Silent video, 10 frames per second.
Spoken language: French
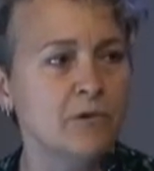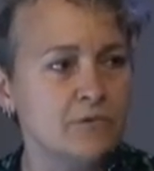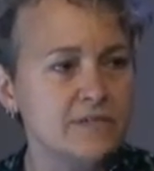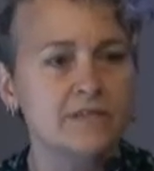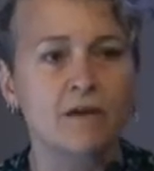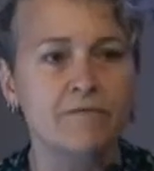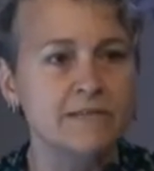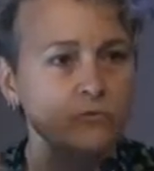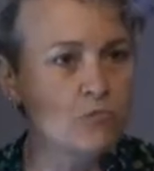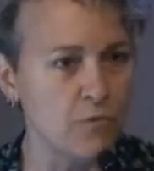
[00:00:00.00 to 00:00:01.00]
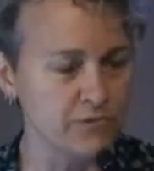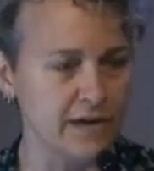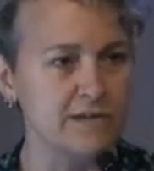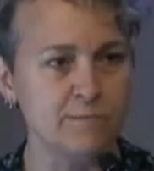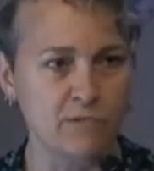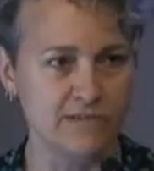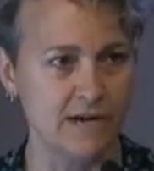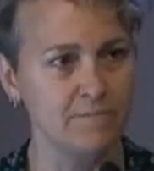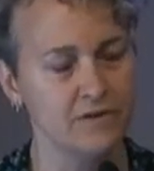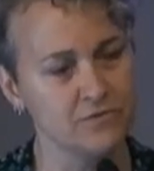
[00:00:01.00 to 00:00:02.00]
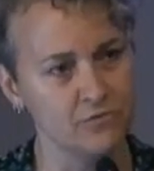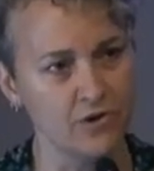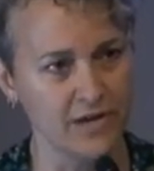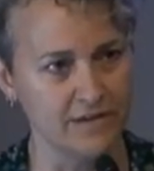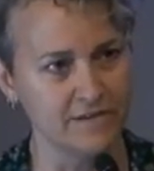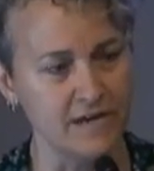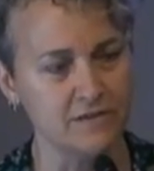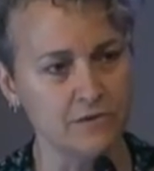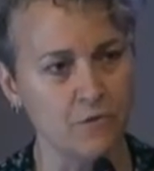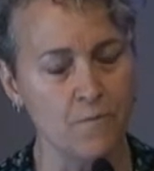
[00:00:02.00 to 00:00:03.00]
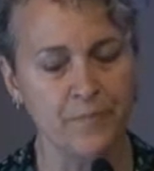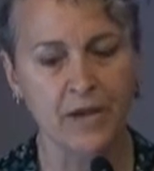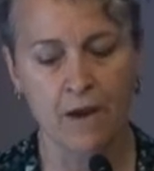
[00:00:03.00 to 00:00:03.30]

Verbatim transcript: mais on dit en fait tout le monde est responsable dans une organisation.